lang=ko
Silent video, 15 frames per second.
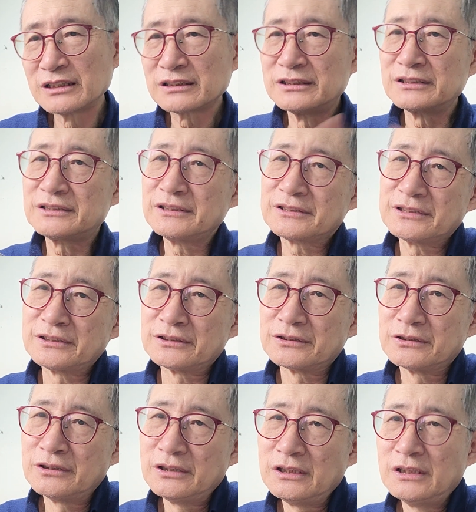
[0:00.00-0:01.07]
그 뜻은
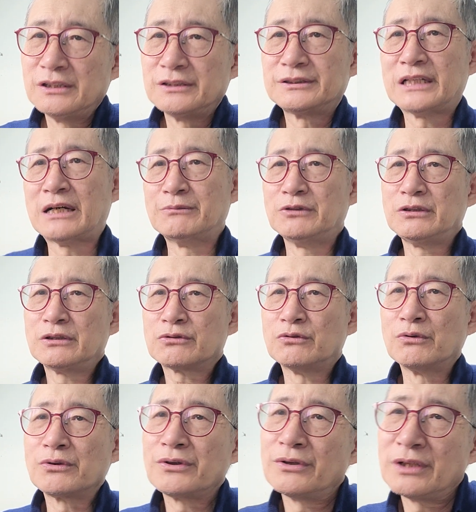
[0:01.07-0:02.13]
남을
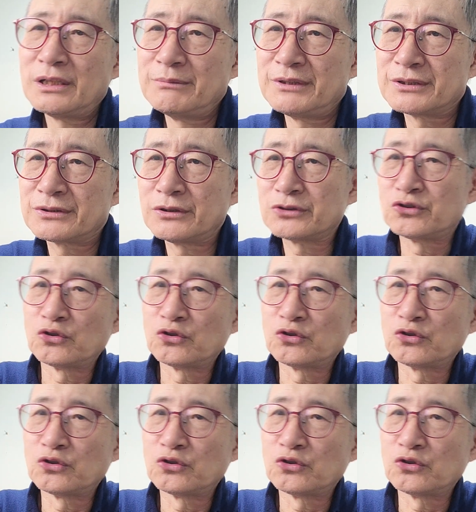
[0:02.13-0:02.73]
공경하면서